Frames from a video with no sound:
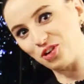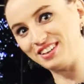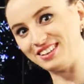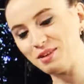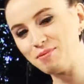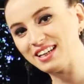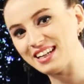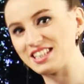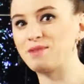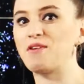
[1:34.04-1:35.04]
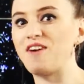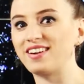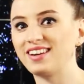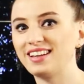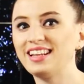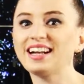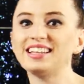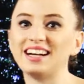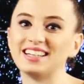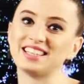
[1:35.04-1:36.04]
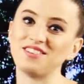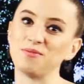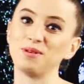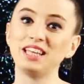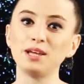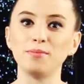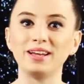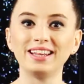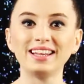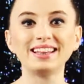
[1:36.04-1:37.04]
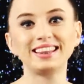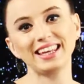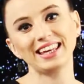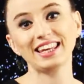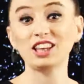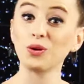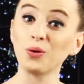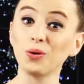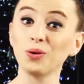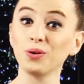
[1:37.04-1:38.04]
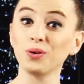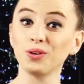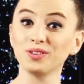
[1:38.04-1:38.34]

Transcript: adında bir kasaba var. Ne kadar da sevimli değil mi? Ding Dong.